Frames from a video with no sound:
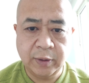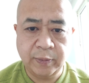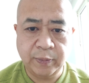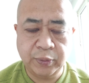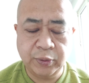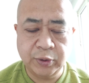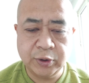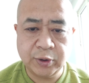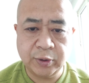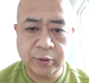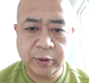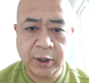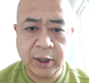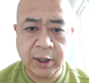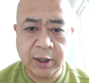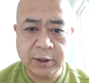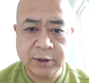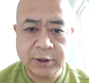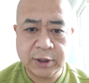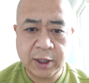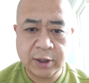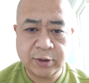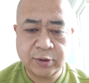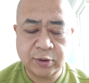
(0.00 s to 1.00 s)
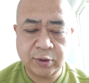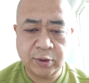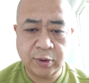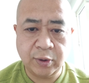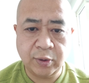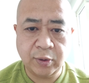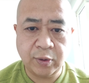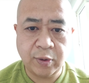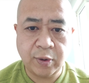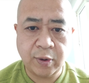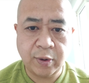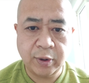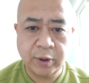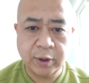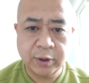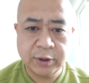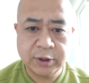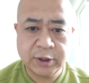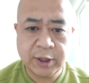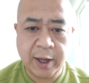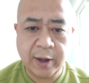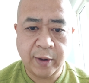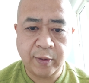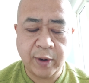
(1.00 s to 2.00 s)
步骤呢采取缓
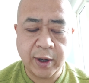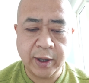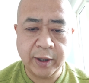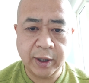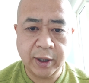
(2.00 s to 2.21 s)
暂缓